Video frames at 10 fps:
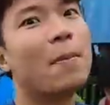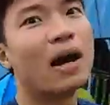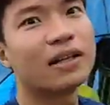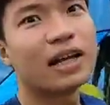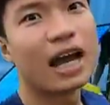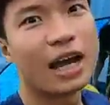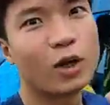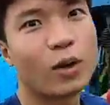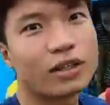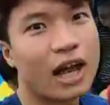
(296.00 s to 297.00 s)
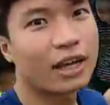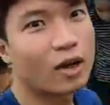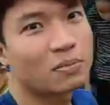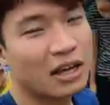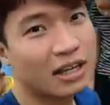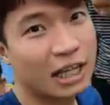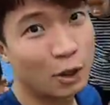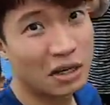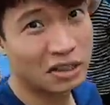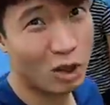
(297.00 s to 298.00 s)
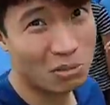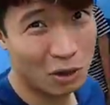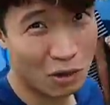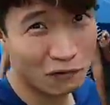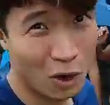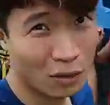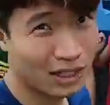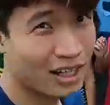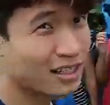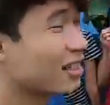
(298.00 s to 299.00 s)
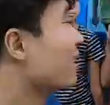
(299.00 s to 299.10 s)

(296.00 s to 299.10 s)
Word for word: Mệt thấy ghê luôn á trời, công nhận cái liều này tốn nhiều công phu được chứ.